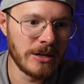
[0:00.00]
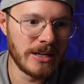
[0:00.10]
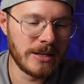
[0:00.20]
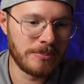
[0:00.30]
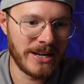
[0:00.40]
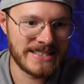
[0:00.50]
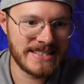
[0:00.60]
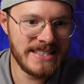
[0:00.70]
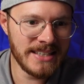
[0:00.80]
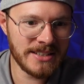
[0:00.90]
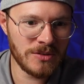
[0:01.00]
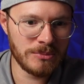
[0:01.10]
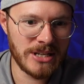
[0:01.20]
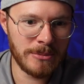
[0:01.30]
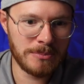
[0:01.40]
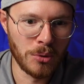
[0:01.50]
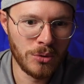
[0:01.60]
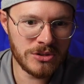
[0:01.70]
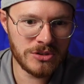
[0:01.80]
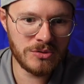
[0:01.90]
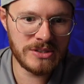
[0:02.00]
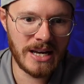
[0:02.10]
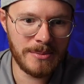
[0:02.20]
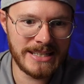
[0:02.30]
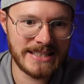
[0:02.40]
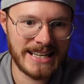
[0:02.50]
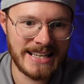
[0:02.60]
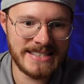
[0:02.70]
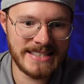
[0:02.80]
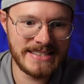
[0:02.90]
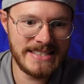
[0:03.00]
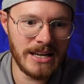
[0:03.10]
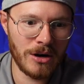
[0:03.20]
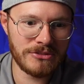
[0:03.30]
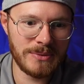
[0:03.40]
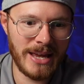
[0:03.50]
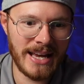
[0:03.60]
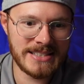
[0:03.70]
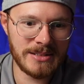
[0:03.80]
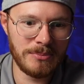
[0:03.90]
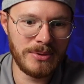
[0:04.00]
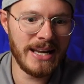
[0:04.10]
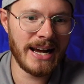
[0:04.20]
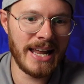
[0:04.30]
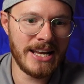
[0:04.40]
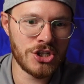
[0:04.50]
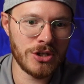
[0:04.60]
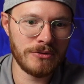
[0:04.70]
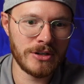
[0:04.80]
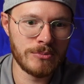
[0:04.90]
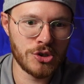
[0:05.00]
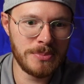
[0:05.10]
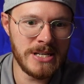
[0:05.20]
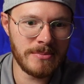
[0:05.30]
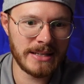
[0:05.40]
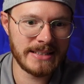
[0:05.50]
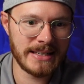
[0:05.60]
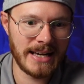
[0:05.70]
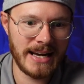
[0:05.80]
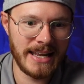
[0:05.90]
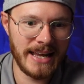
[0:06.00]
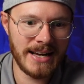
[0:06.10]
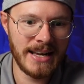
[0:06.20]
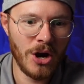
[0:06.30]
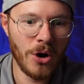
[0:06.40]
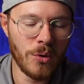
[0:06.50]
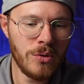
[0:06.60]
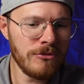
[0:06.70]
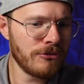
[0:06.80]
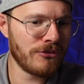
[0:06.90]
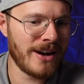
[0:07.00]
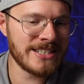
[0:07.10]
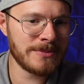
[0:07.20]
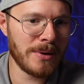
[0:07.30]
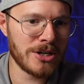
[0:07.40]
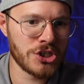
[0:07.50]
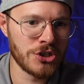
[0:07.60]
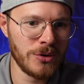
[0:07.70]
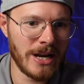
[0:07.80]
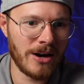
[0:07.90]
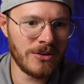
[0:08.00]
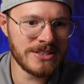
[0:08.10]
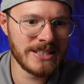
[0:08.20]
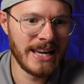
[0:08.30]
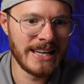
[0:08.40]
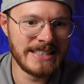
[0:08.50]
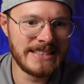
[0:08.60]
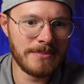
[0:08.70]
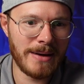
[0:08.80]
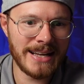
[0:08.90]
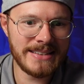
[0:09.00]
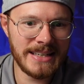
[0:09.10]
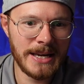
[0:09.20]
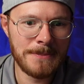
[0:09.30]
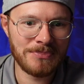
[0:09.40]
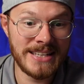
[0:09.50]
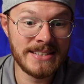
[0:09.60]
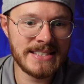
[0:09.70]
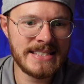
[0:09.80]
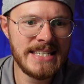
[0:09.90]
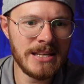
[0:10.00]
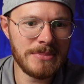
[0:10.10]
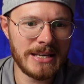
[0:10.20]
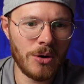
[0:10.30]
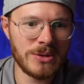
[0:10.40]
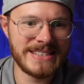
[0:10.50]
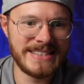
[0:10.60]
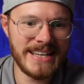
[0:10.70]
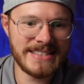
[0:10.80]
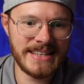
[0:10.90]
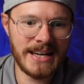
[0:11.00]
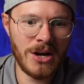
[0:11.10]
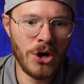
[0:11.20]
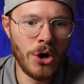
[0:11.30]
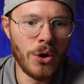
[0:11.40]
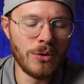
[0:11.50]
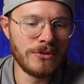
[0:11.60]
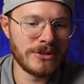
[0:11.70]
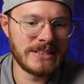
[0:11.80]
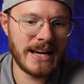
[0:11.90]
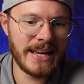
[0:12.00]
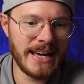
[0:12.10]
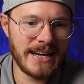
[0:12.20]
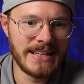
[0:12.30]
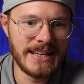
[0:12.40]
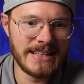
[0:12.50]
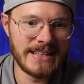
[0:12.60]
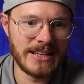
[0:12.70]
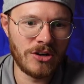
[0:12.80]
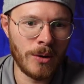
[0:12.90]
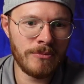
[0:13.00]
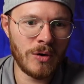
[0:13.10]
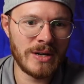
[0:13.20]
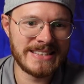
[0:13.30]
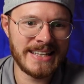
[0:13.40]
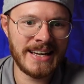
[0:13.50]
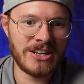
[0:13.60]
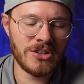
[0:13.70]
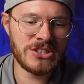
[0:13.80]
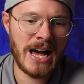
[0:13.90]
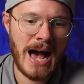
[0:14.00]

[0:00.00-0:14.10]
äh, platzieren, um damit Punkte zu sammeln. Das das Ganze sieht auf dem ersten Blick alleine schon von dem Spielmaterial her unfassbar schön aus. Die Thematik interessiert mich auch sehr, sehr. Und von daher äh, kommen wir an Terracotta